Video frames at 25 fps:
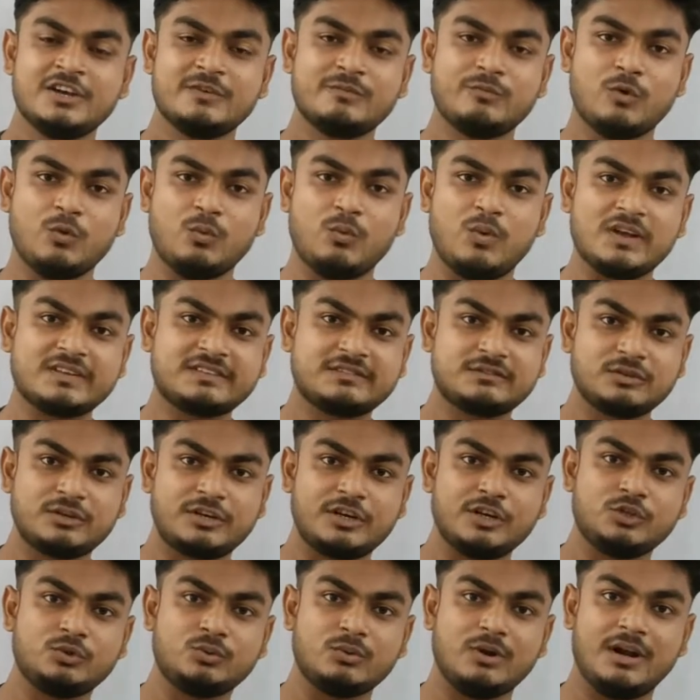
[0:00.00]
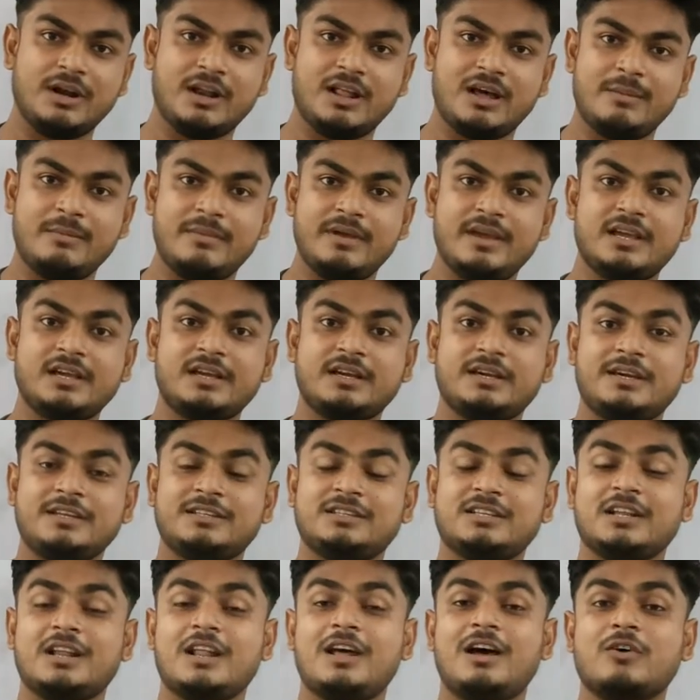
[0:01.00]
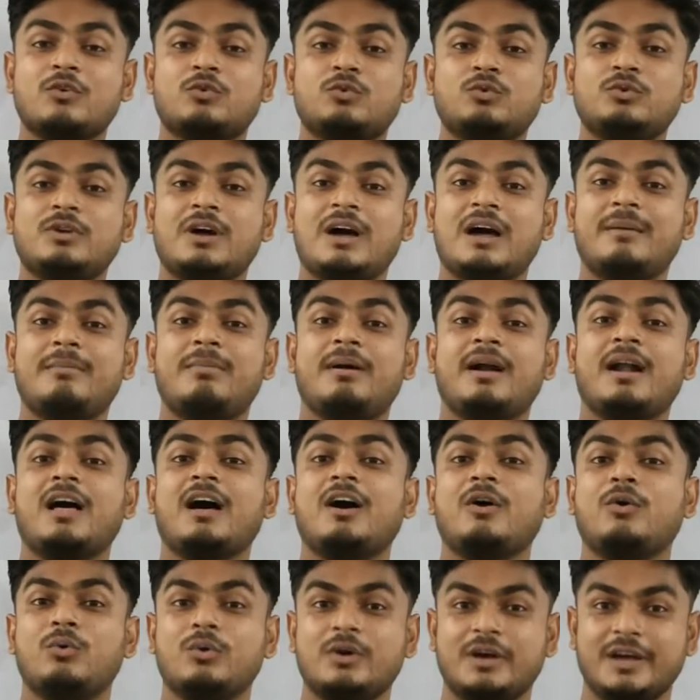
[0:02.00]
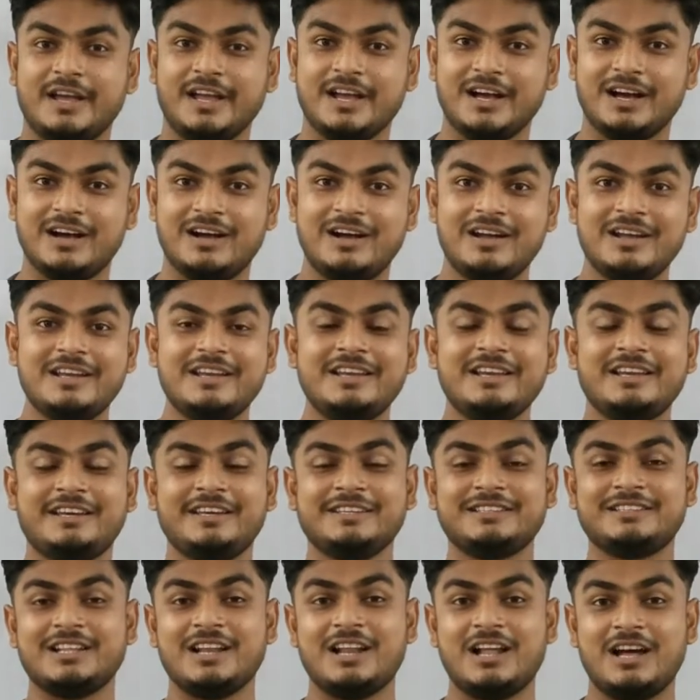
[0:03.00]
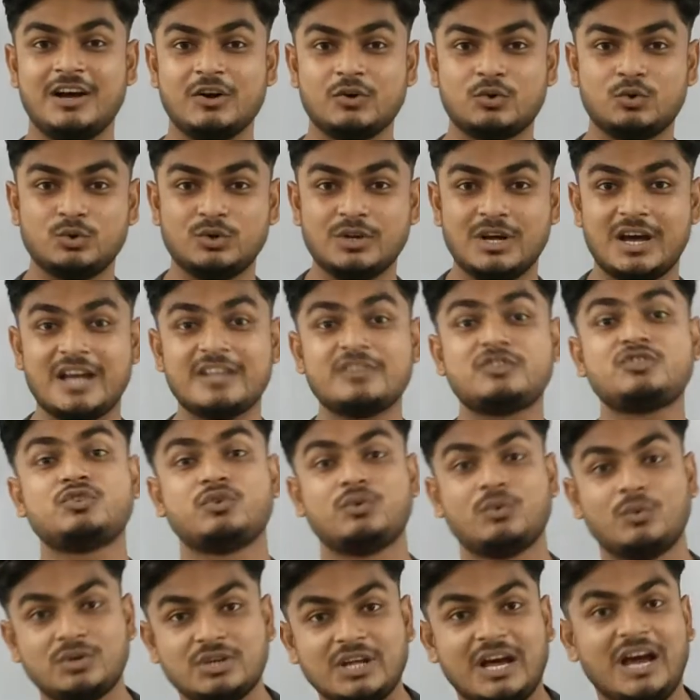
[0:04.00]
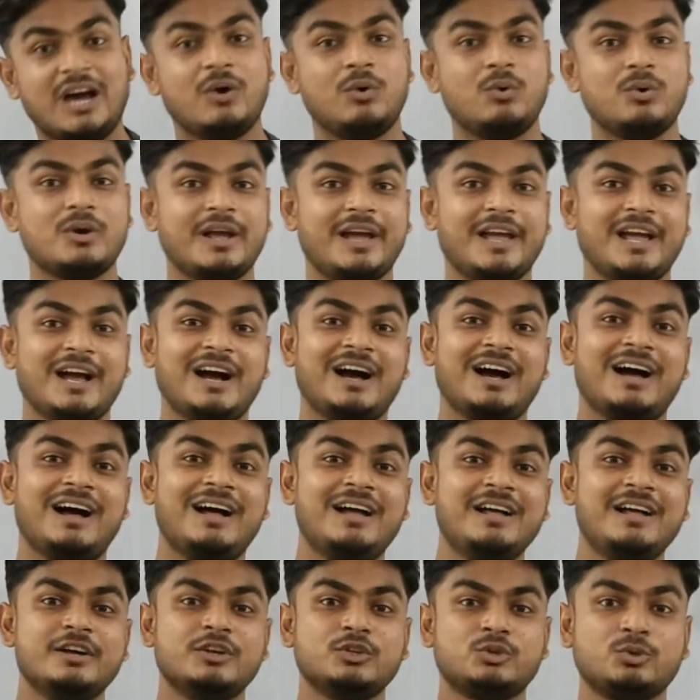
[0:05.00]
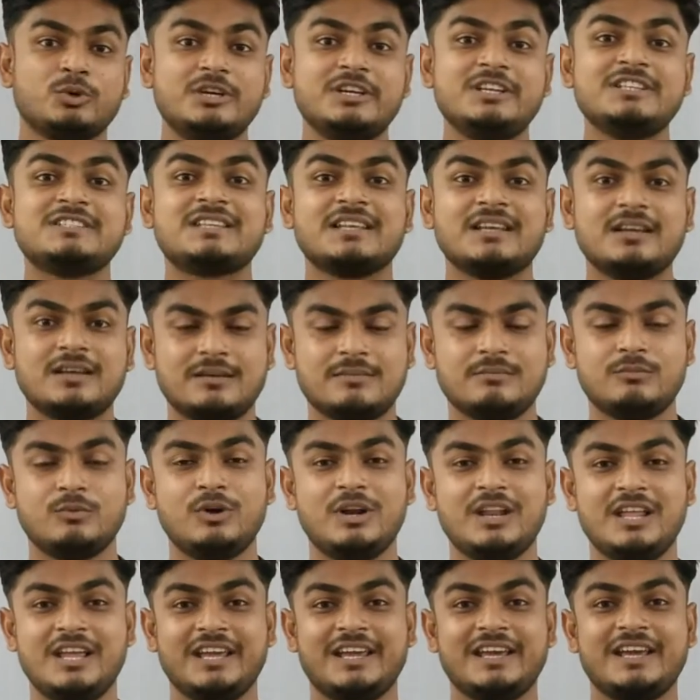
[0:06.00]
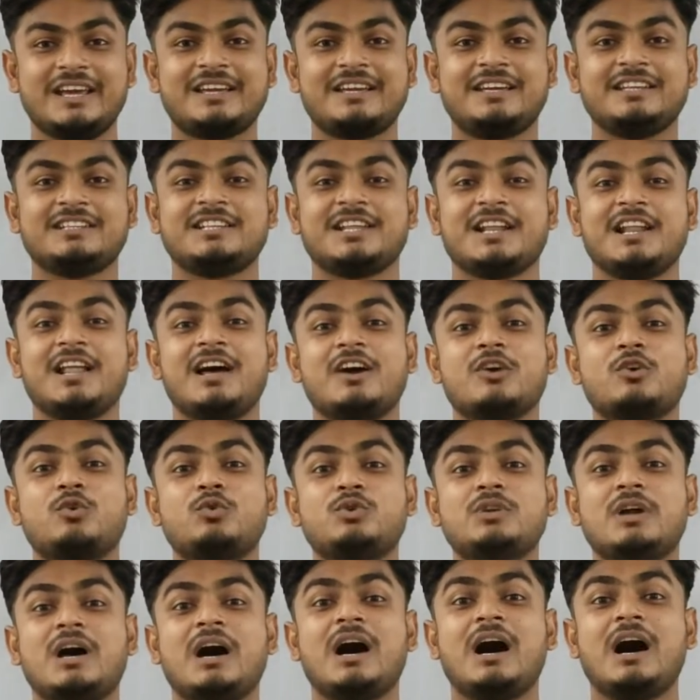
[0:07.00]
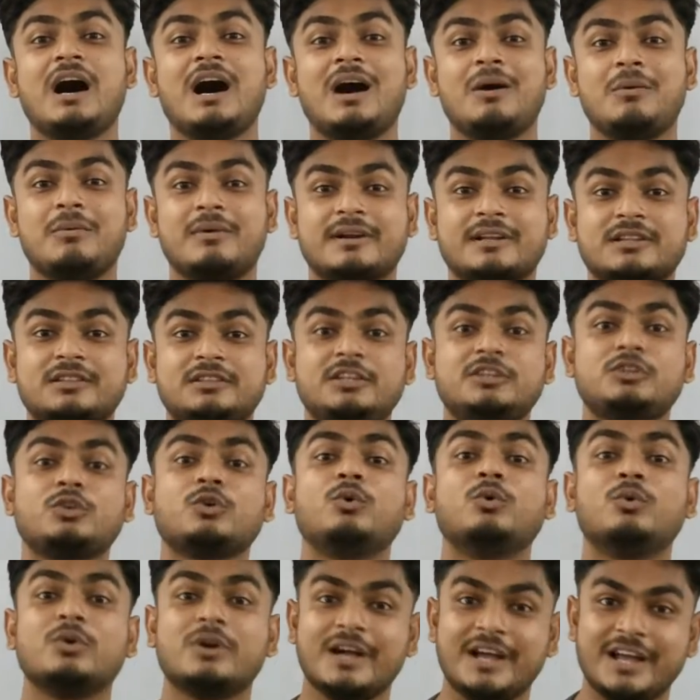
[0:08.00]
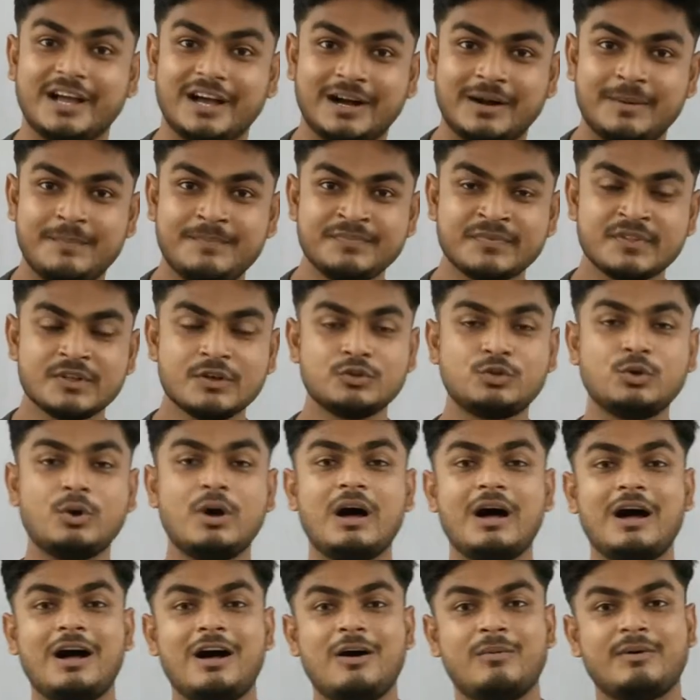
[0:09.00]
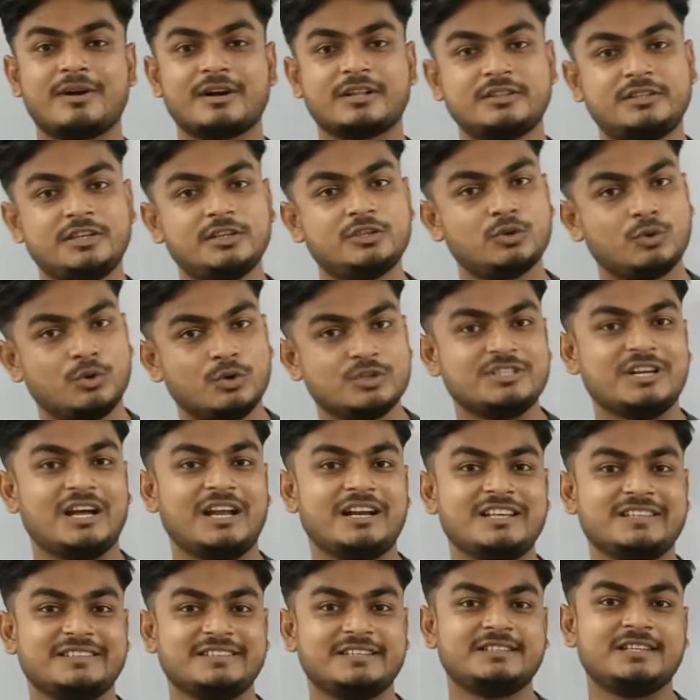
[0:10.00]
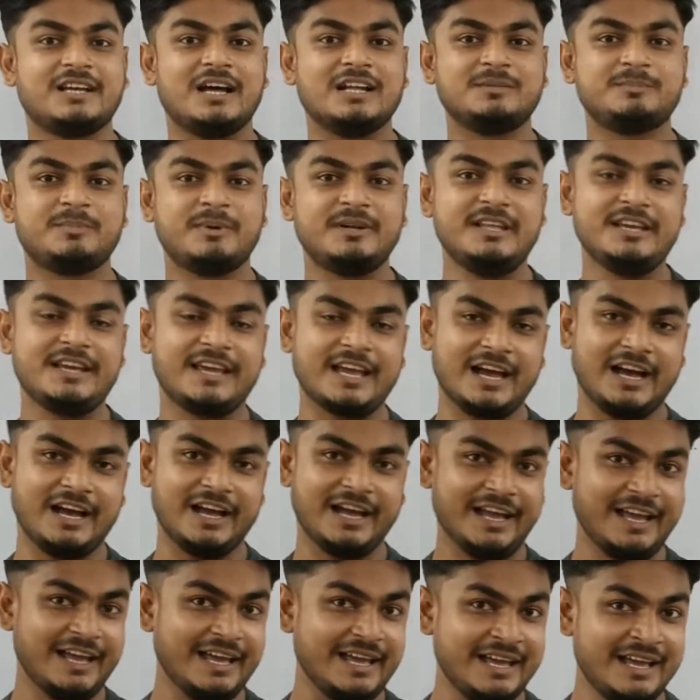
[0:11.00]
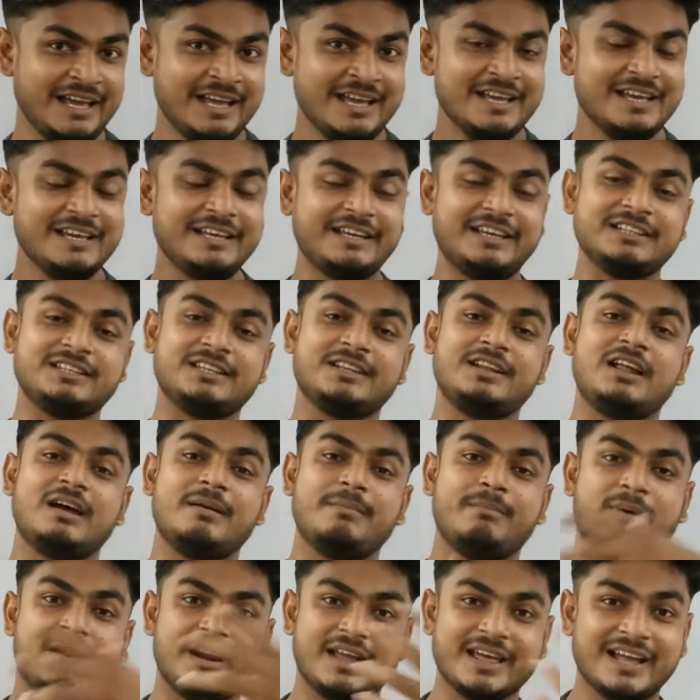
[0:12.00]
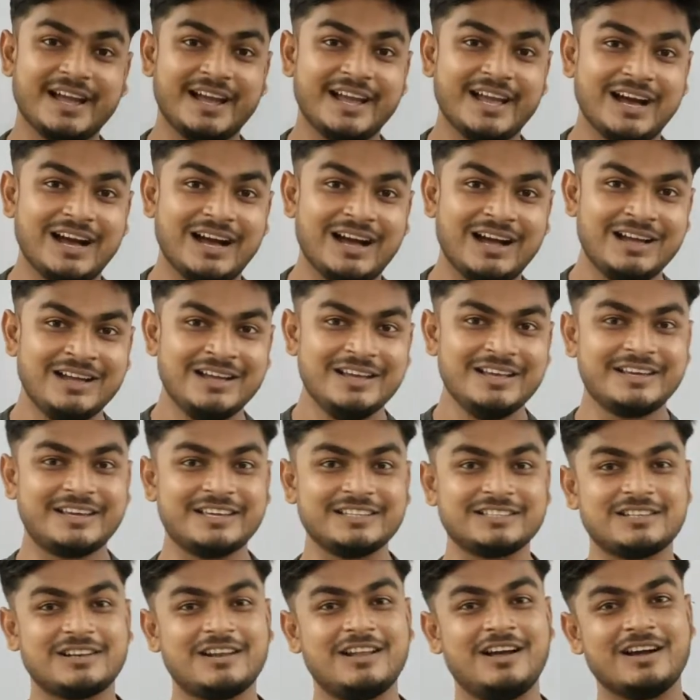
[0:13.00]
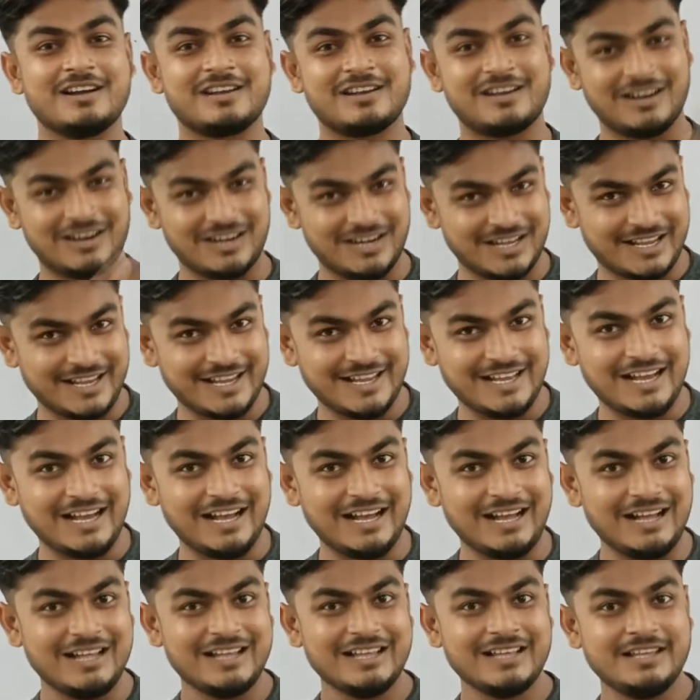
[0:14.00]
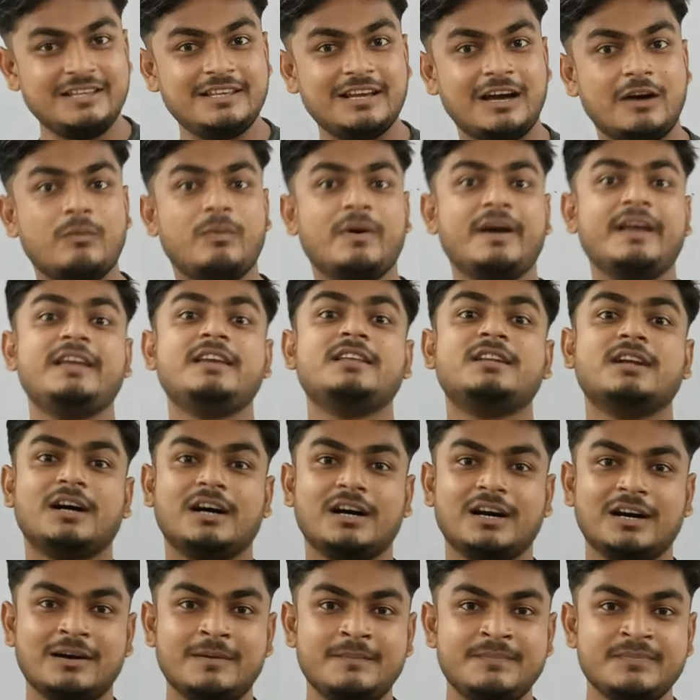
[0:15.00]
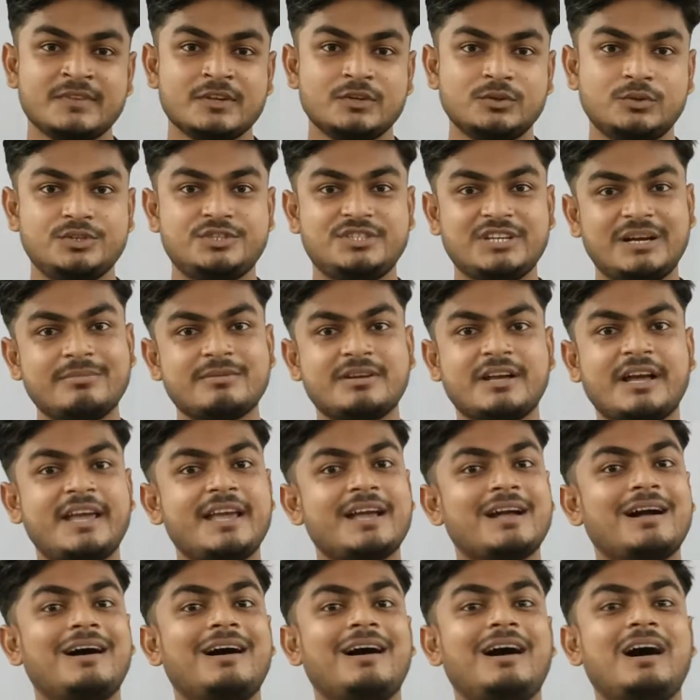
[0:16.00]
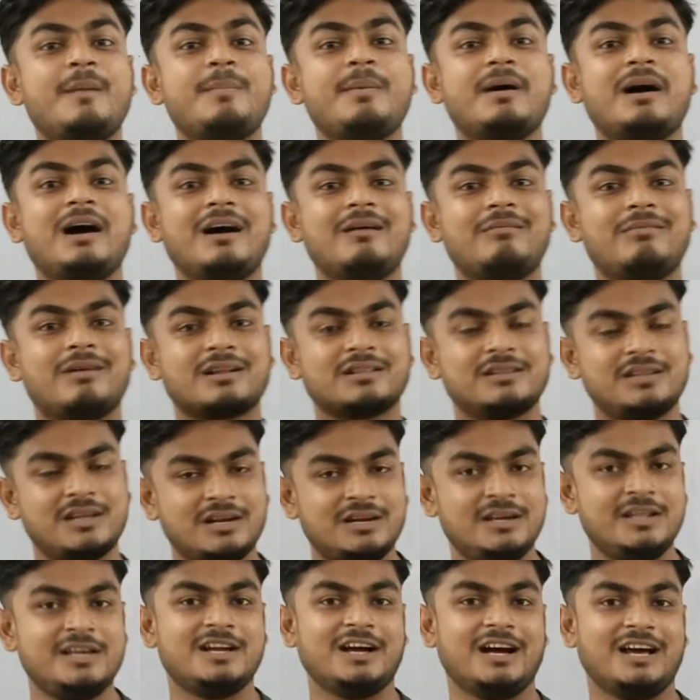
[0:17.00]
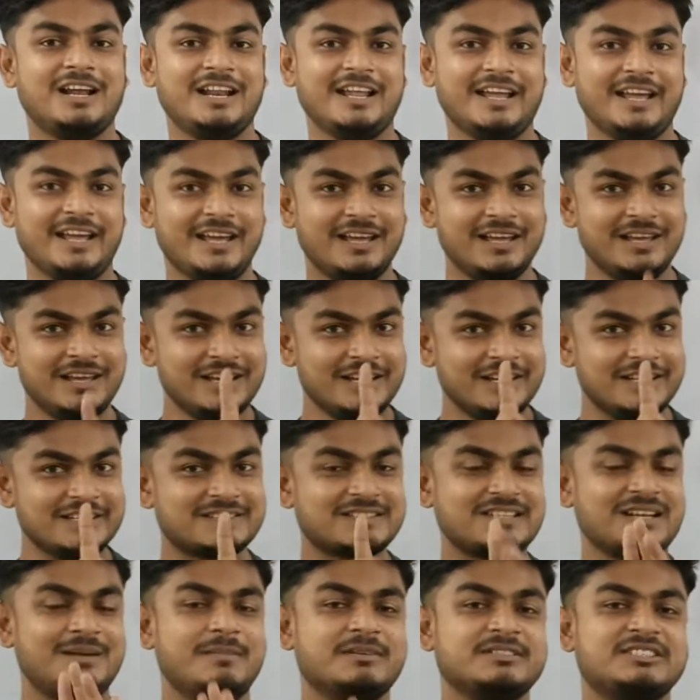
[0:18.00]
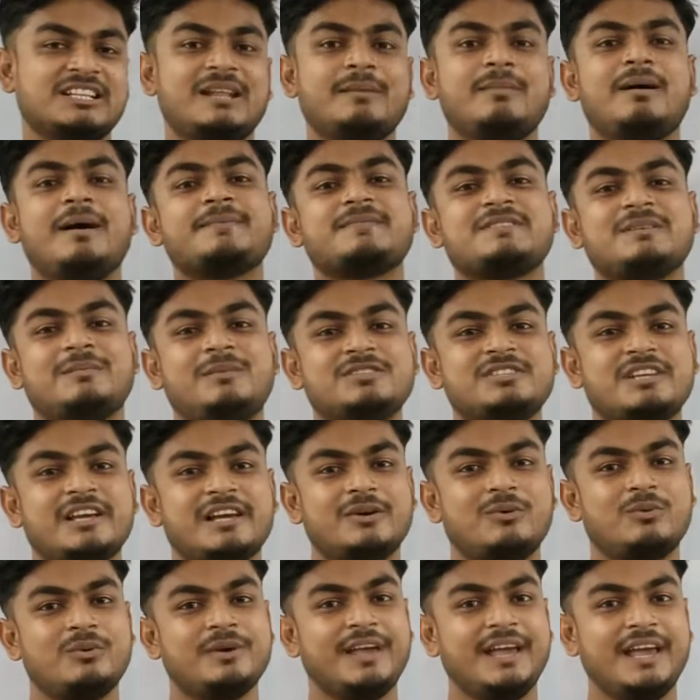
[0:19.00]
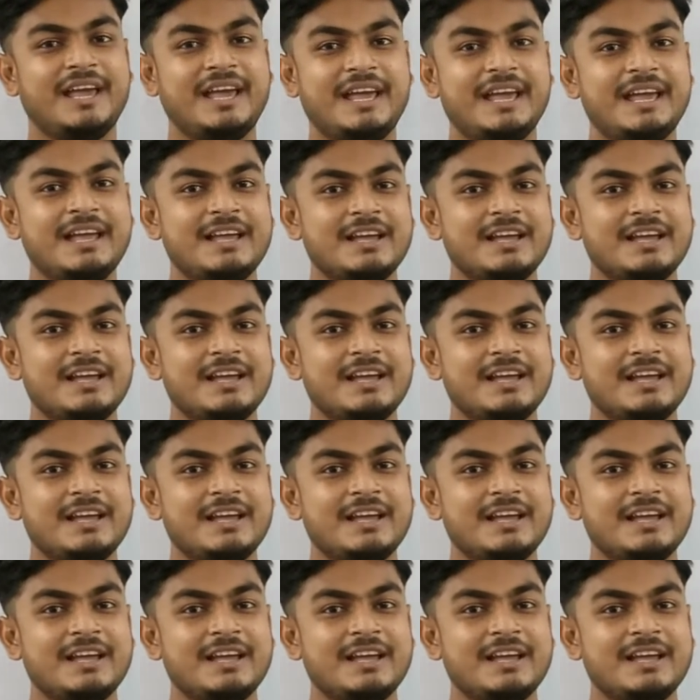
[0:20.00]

वो वस्तु की तुलना में कितना गुना बड़ा हो गया कितना गुना छोटा हो गया तो इसे हम बोलेंगे कितना गुना आवर्धित तो हो गया तो आवर्धित हो जाने से तात्पर्य क्या है कितना बढ़ गया कितना घट गया या वही रहा तो जब कहेगा आप आवर्धन निकालें इसका मतलब आप समझ गए होंगे